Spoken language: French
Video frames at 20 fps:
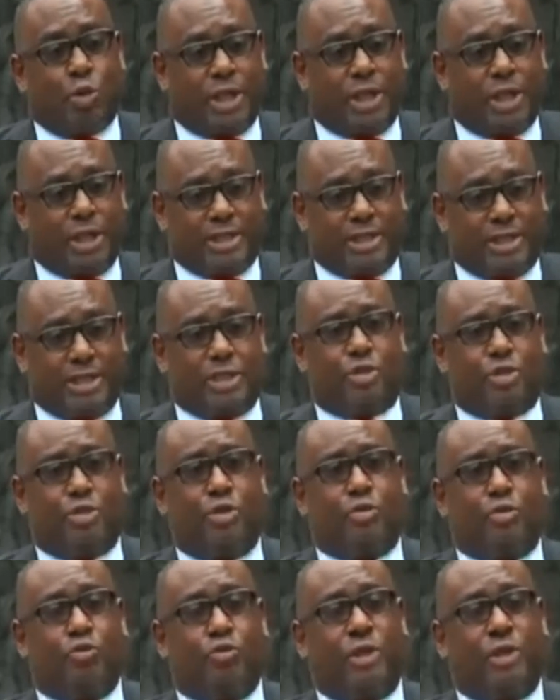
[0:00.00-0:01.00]
la session
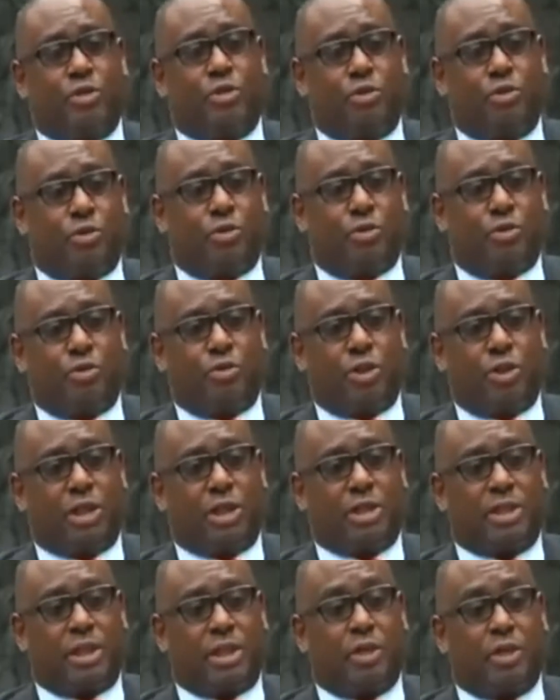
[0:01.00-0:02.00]
d'ouverture le
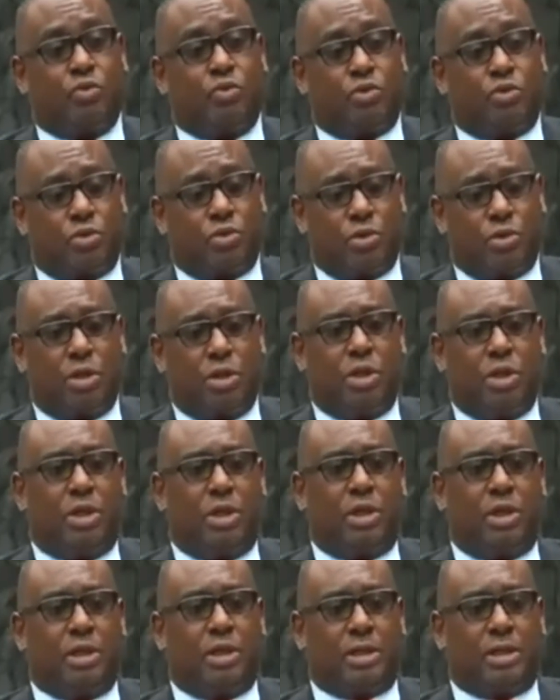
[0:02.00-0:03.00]
31 août,
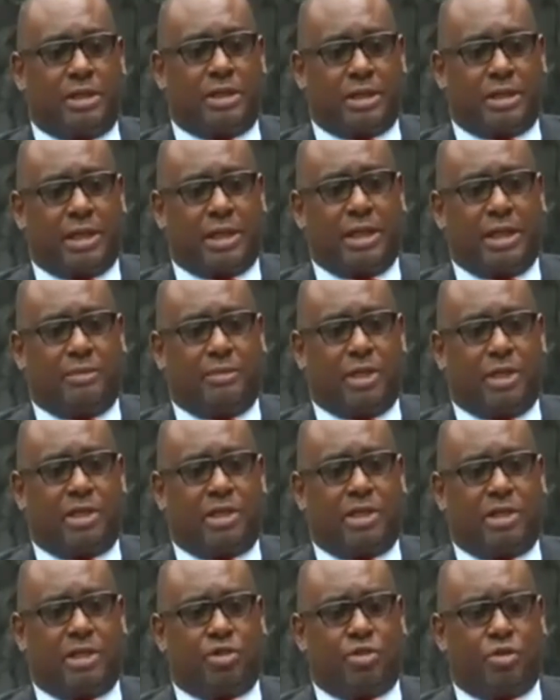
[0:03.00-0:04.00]
qui sera également une
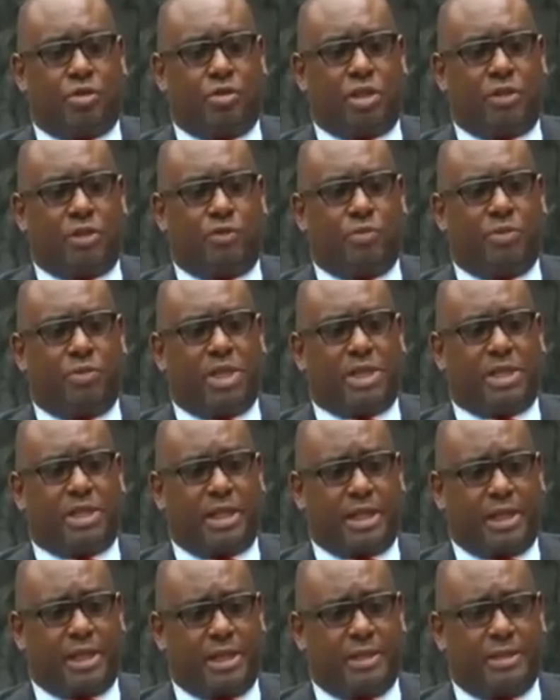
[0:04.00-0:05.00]
session au niveau
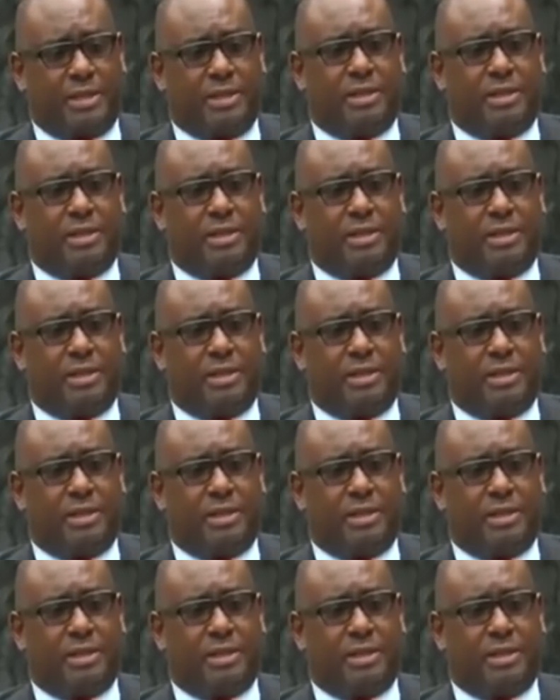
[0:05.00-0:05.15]
ministériel.